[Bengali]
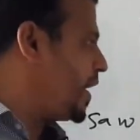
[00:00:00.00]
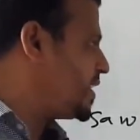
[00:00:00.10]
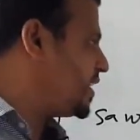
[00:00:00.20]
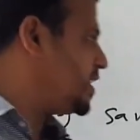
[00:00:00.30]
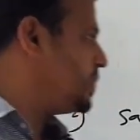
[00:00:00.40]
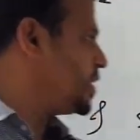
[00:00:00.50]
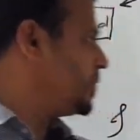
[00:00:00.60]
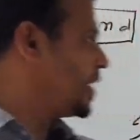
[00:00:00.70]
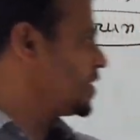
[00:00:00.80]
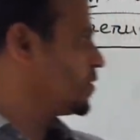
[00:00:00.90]
অ্যাজেক্টিভ
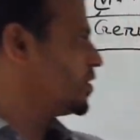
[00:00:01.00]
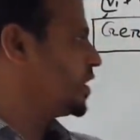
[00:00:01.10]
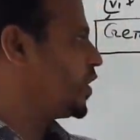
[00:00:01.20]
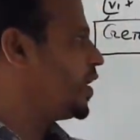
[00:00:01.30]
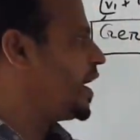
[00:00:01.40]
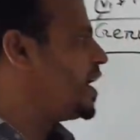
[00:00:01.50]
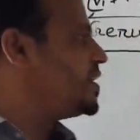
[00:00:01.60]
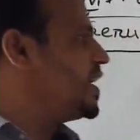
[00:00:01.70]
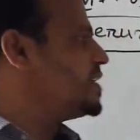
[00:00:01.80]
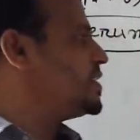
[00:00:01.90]
হিসেবে কাজ করছে কারণ এই
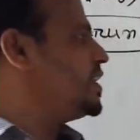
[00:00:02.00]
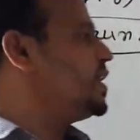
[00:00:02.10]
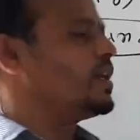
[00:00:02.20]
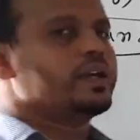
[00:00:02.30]
ড্যান্সিং